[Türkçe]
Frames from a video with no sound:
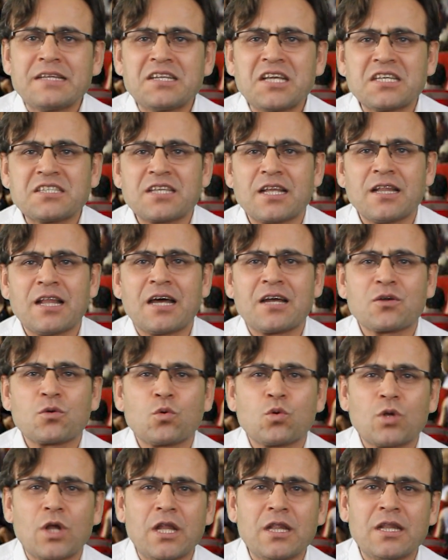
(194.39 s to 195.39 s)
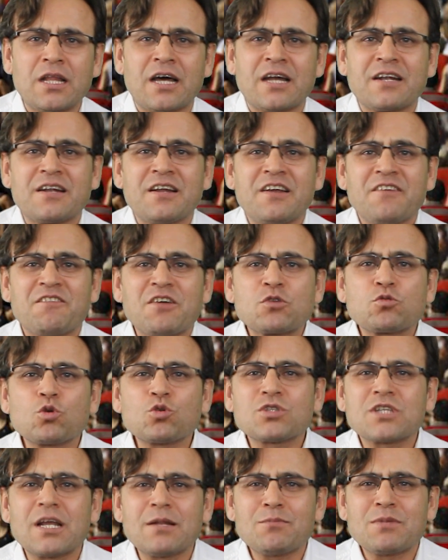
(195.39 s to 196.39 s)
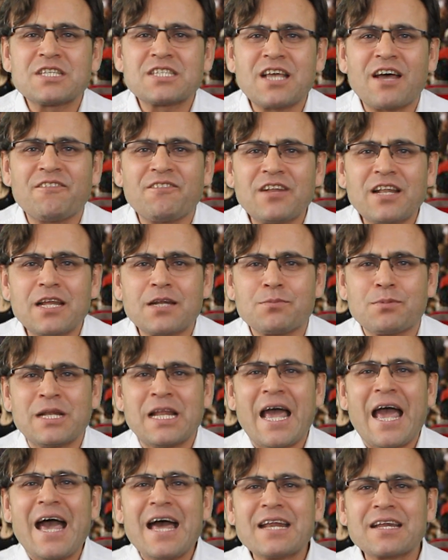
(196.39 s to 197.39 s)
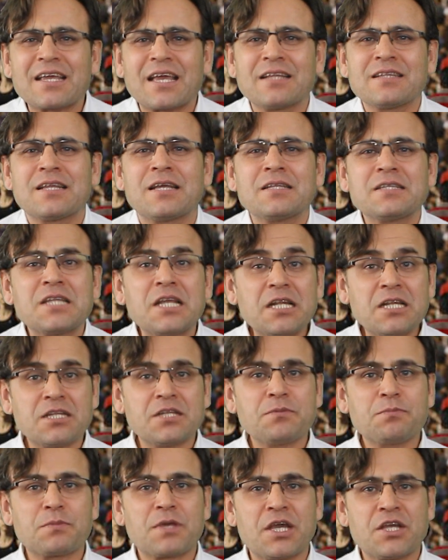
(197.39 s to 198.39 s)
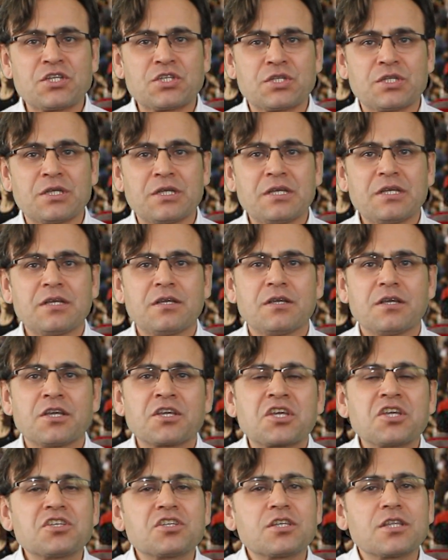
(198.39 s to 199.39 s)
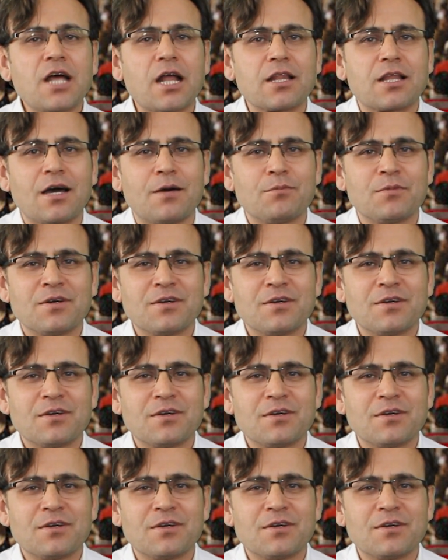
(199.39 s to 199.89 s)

yasalar, kurallar ve sosyal mesafeler bile erkenden delinip geçti. İkinci dalga mı?